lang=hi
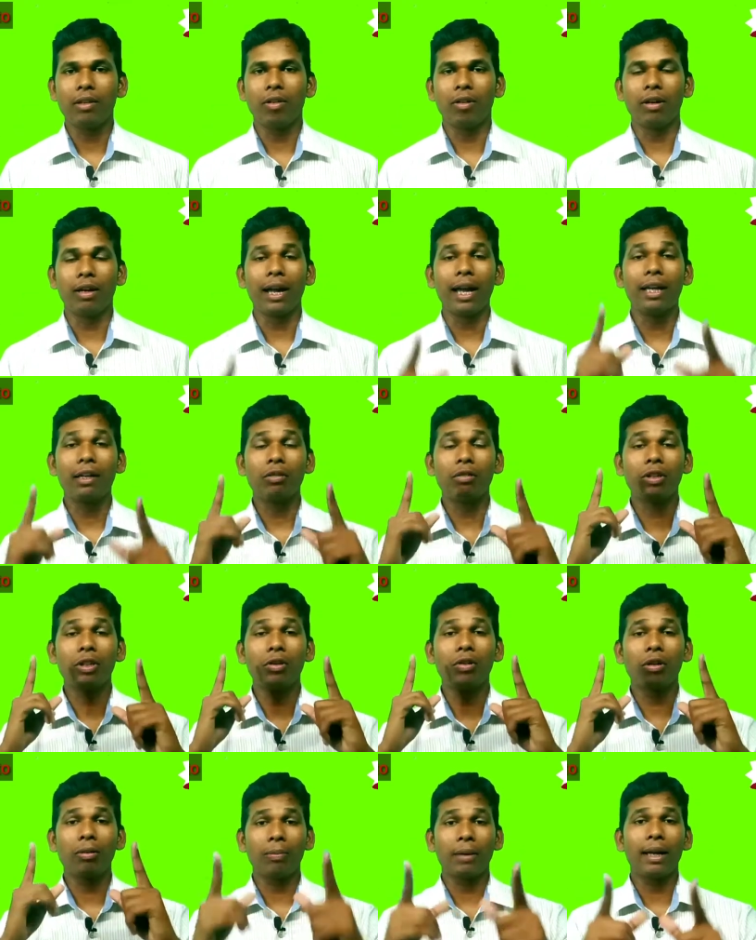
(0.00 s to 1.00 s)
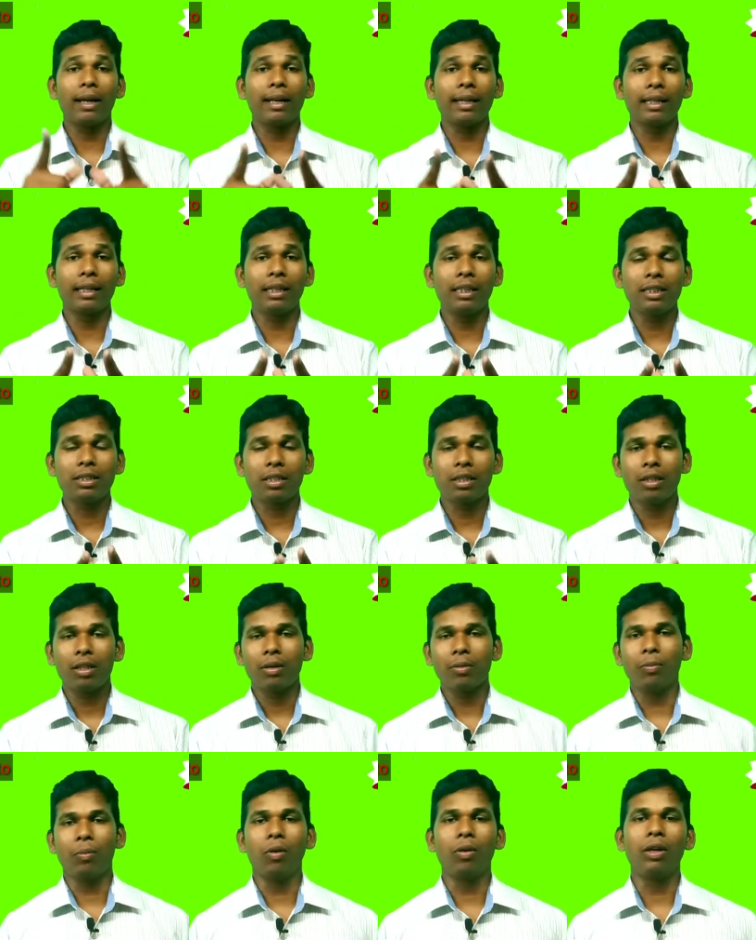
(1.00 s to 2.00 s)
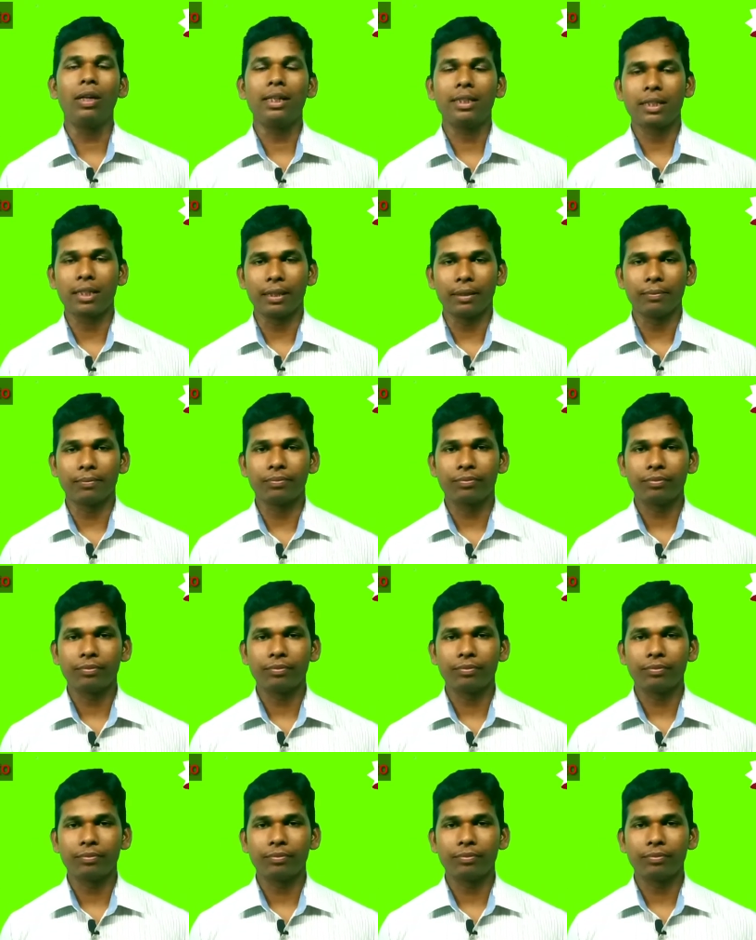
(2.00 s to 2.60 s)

और ना ही कोई रोक पाएगा इंग्लिश बोलने से